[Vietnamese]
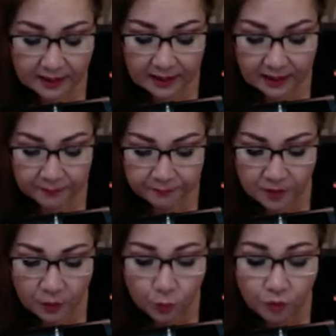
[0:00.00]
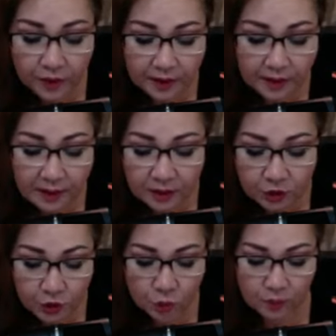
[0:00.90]
là quý vị nên
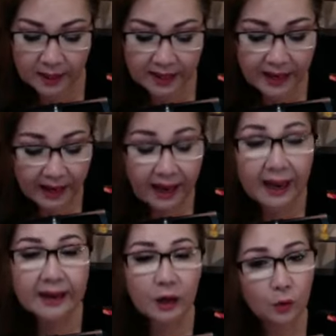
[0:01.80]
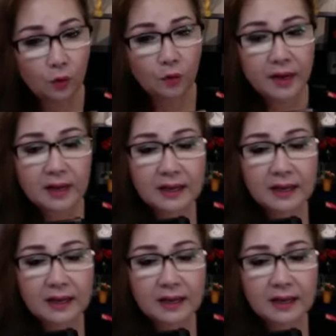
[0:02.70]
dùng cái hyaluronic